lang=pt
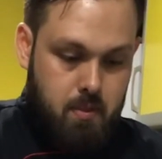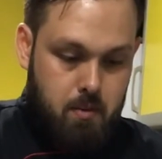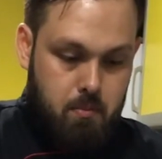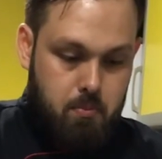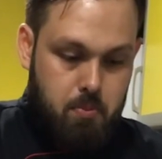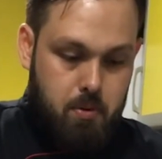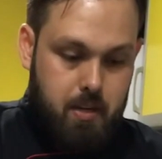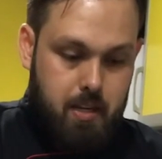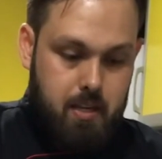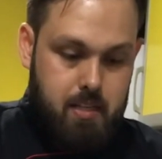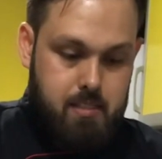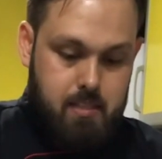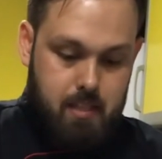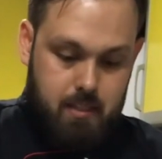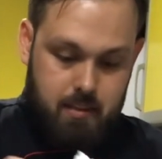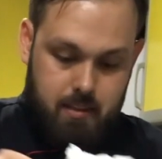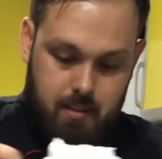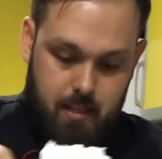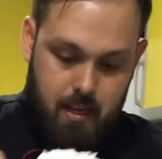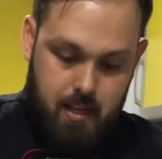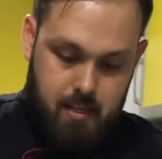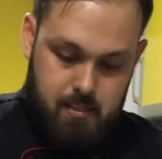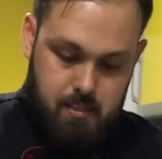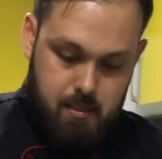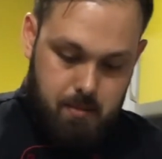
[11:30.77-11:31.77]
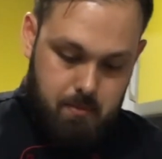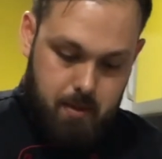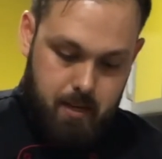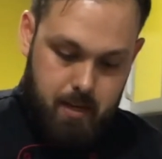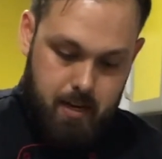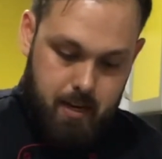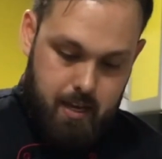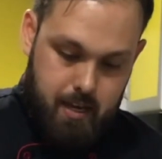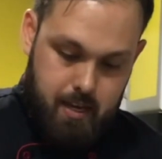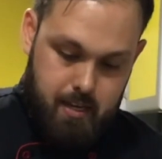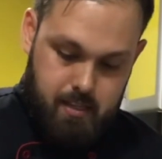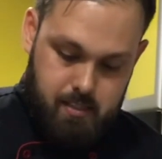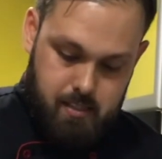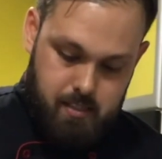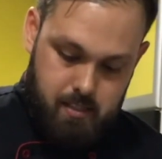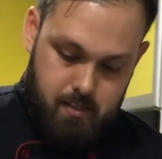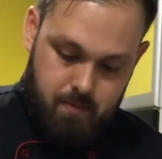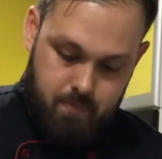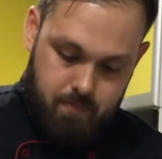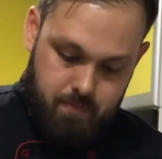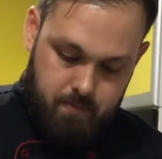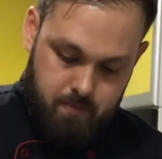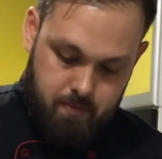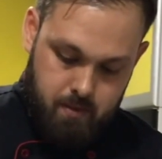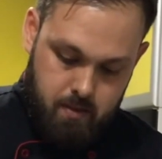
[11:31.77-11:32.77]
Porque essa taça
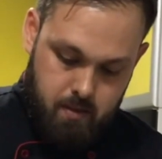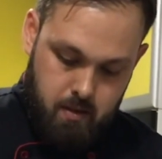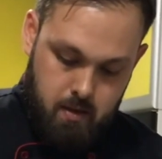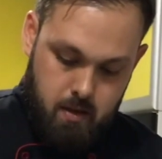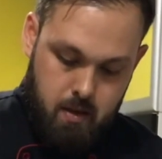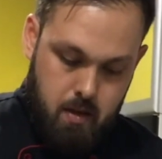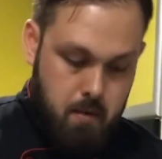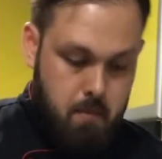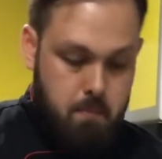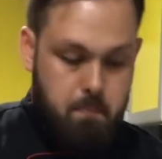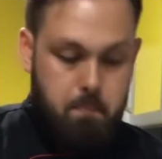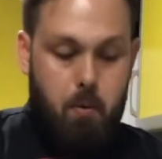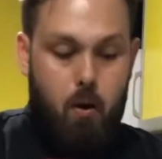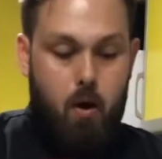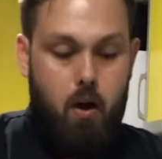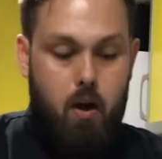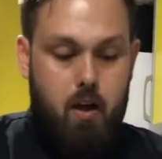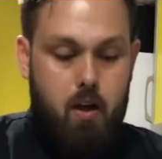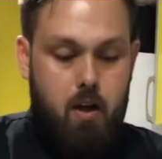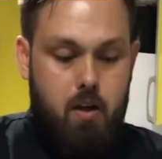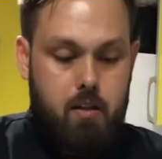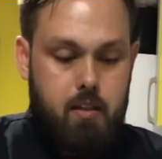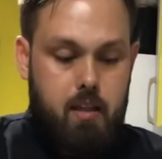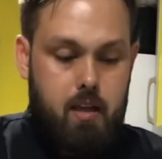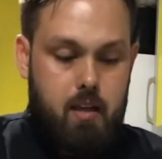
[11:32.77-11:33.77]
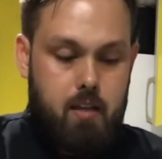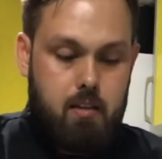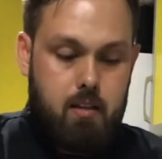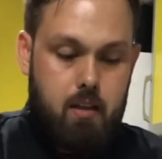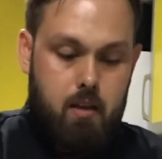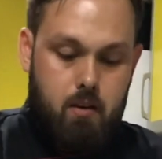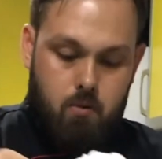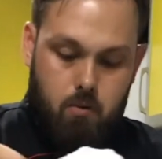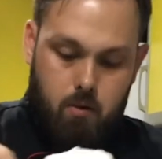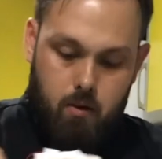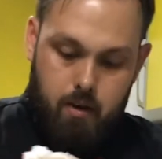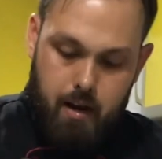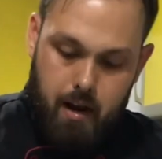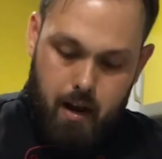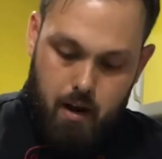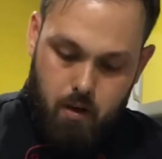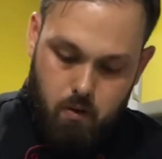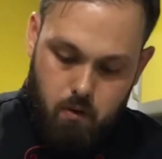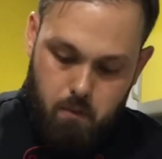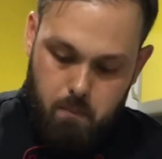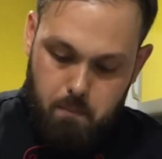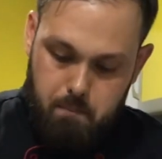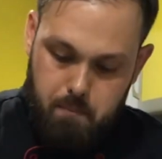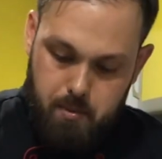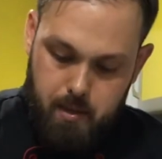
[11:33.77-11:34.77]
merece. Podem decorar
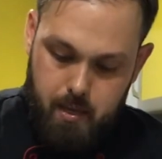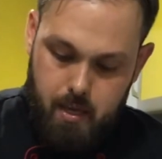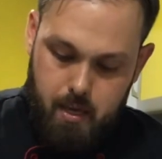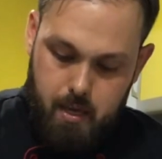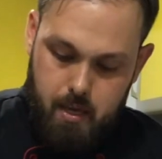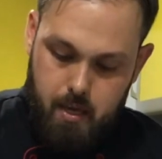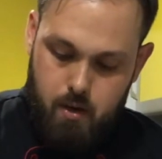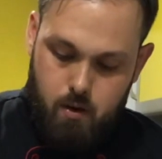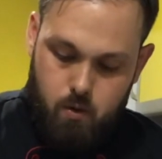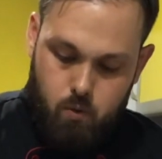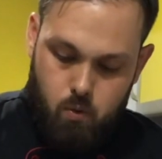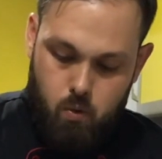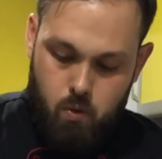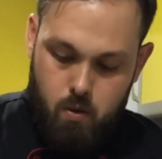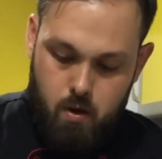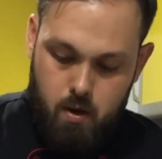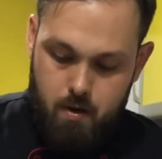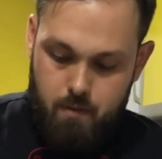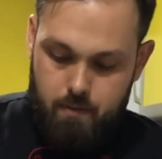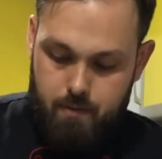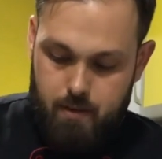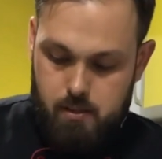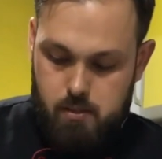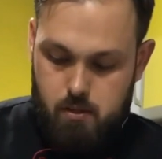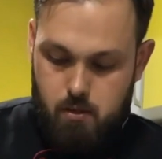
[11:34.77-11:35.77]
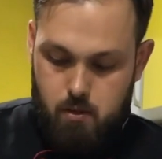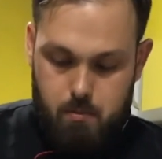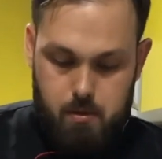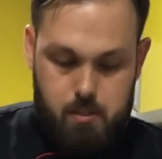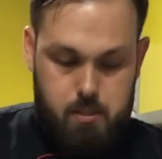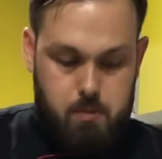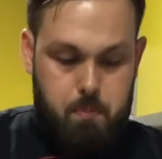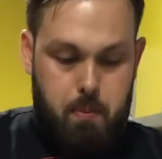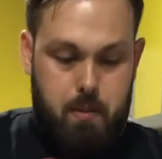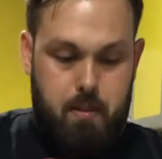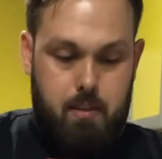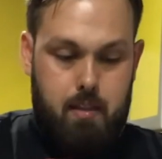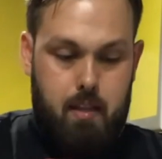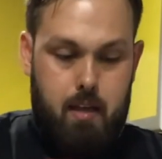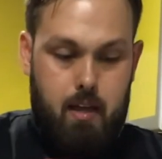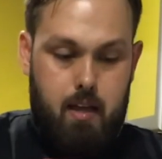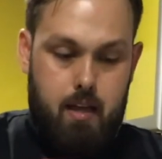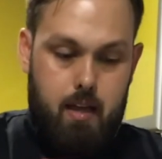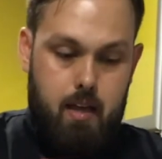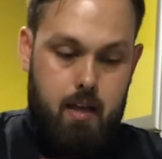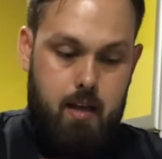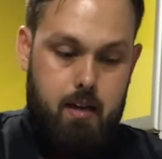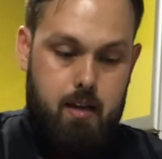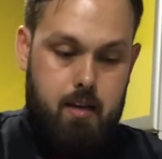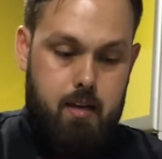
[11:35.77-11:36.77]
com bico, fazer umas
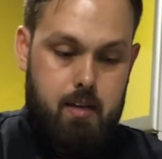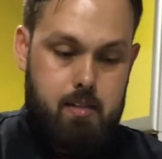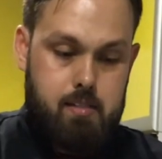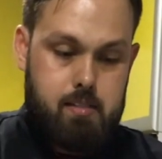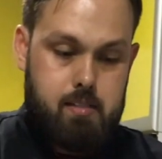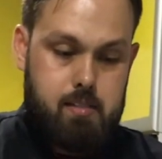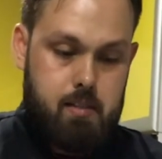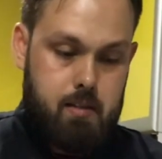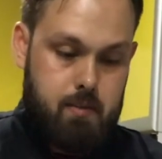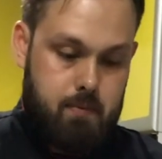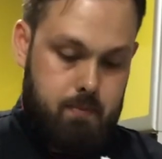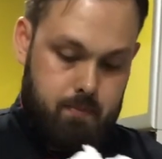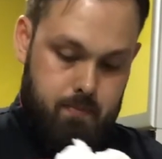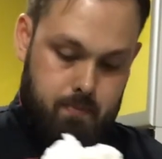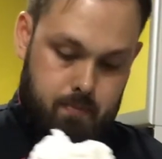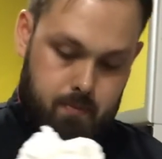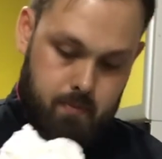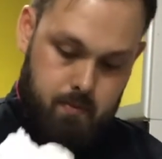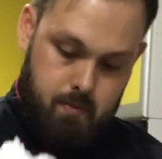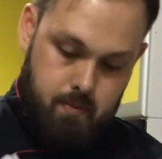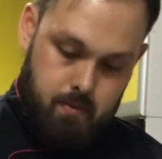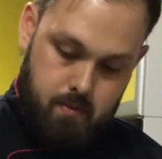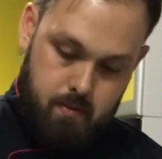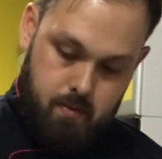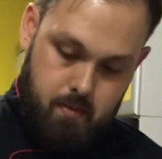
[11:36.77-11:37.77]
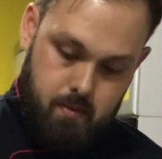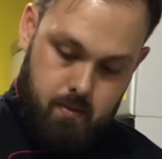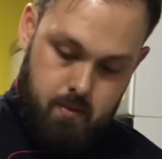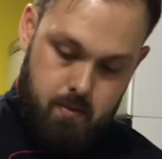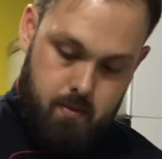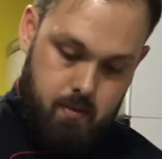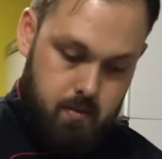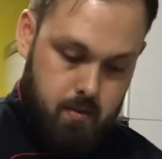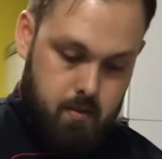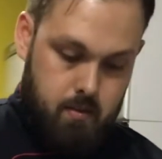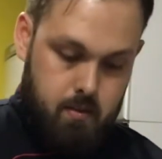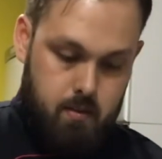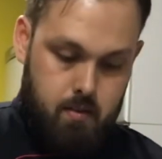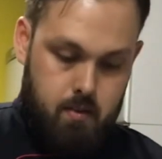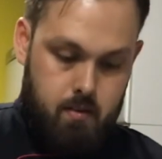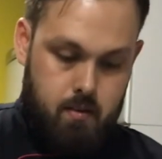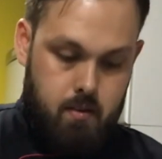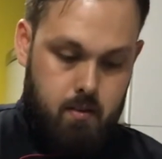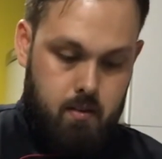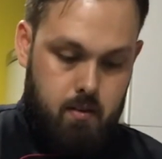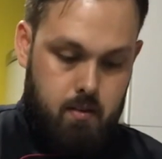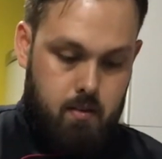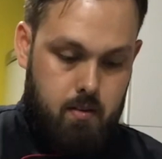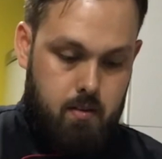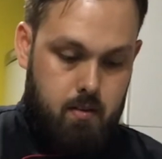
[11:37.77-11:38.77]
pitangas. Aí a
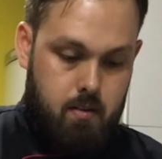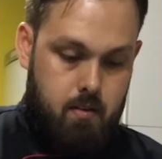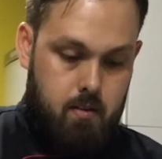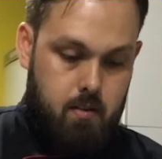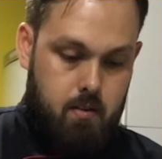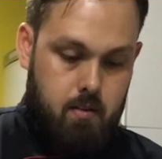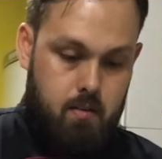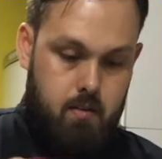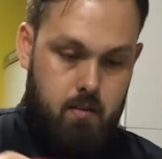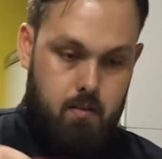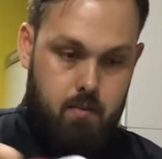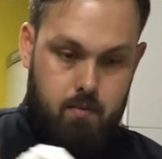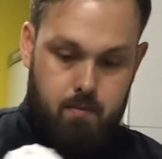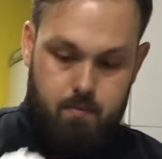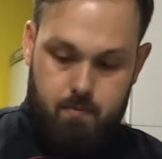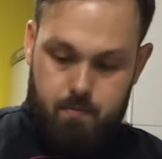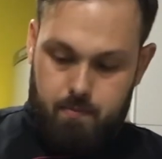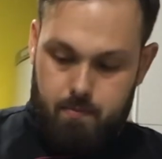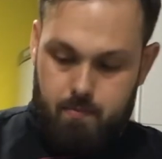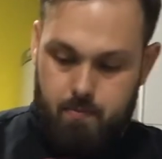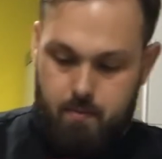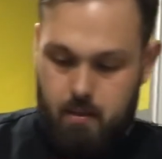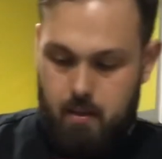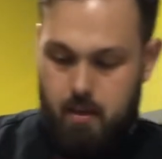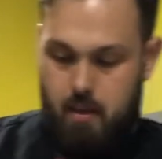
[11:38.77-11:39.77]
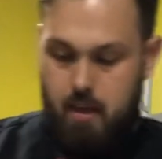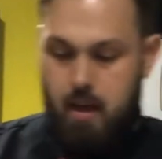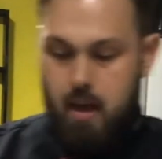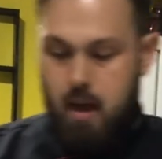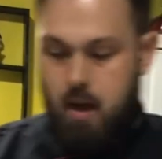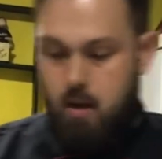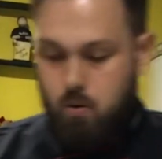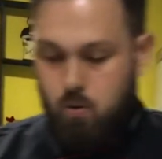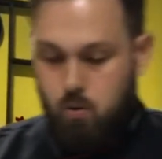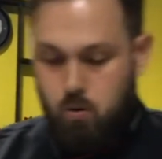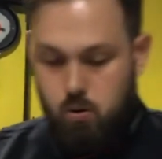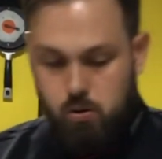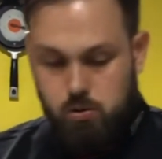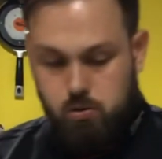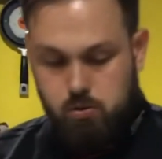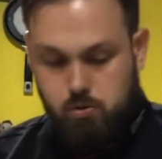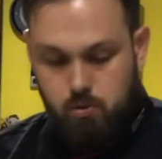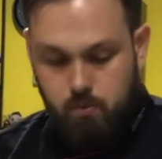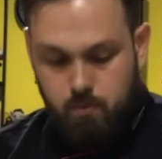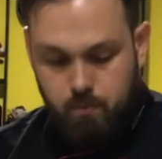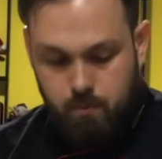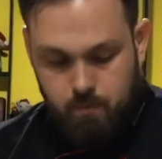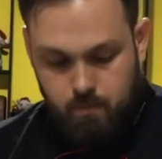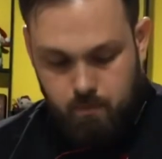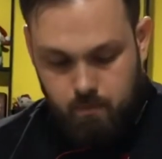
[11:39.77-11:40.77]
decoração é agosto. É
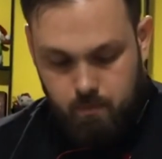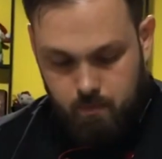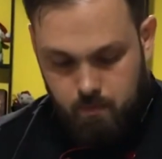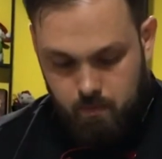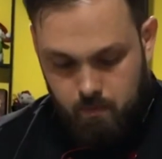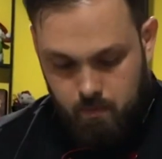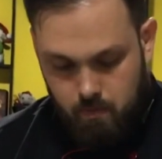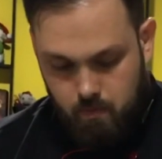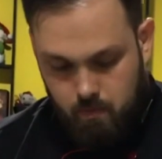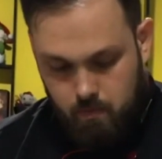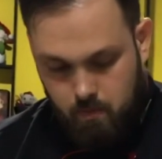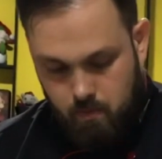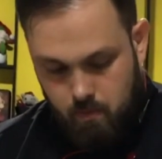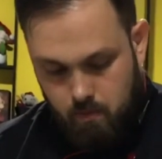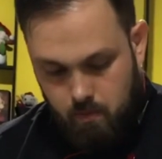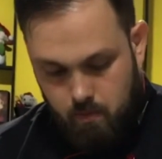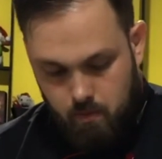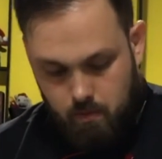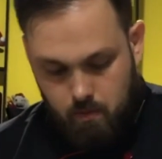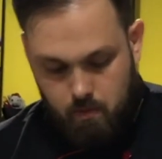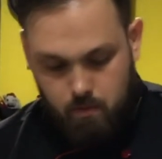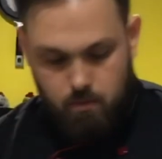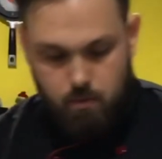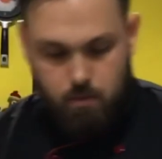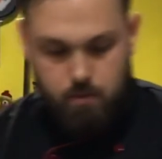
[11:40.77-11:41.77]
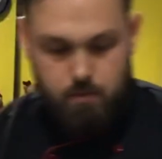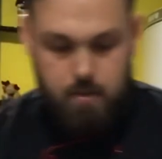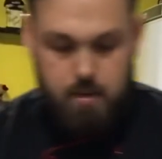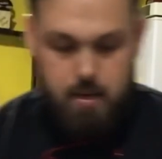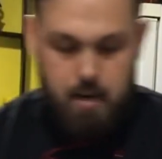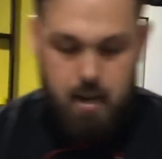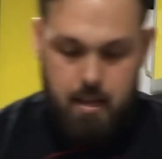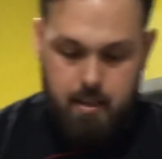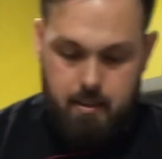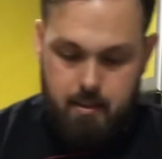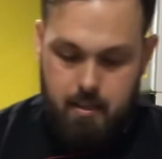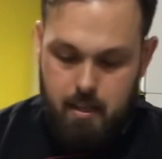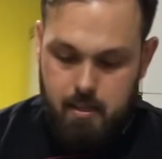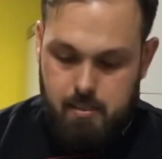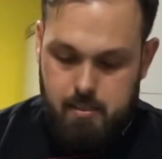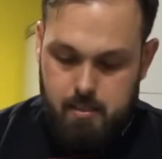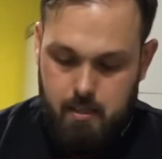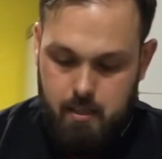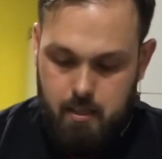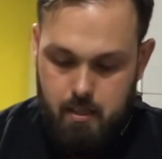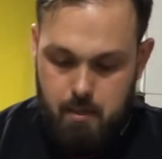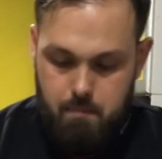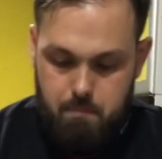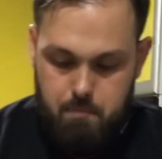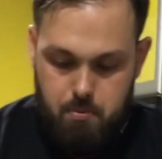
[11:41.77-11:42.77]
agosto. Vou virar a taça
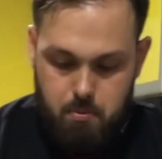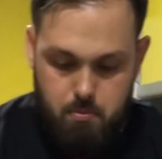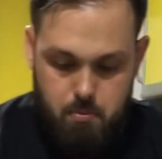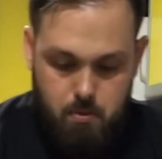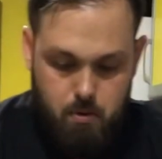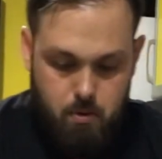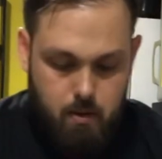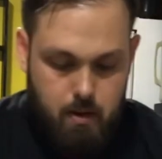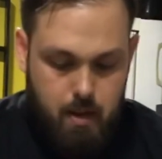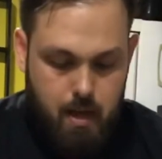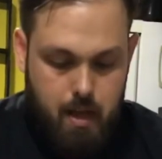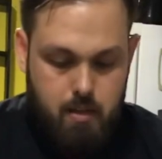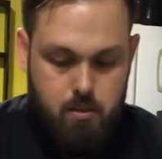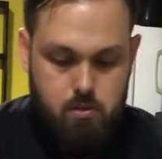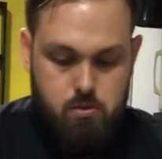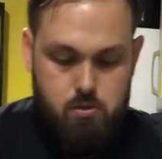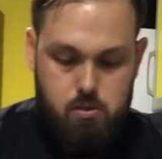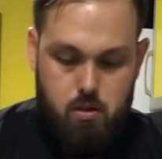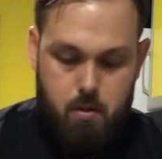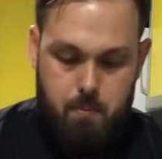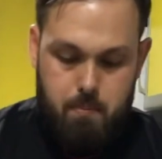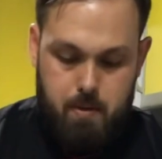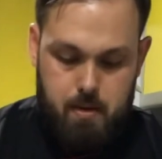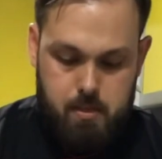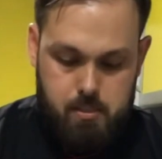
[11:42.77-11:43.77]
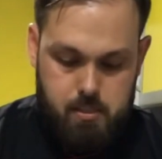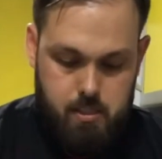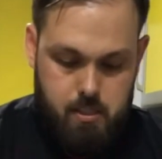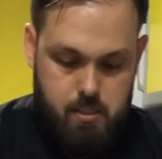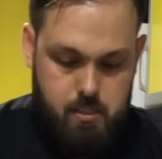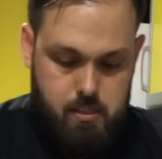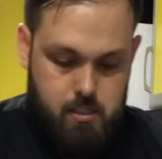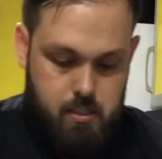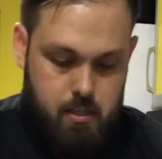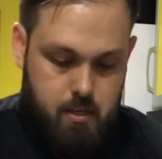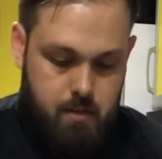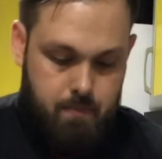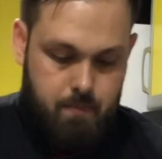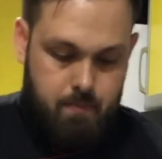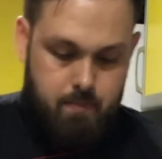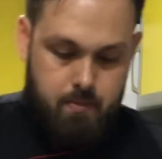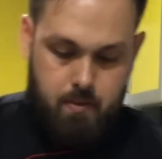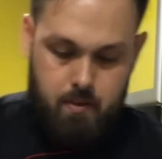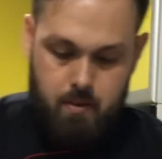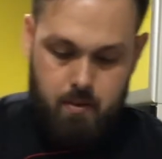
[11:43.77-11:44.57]
aqui pro meu lado só pra gente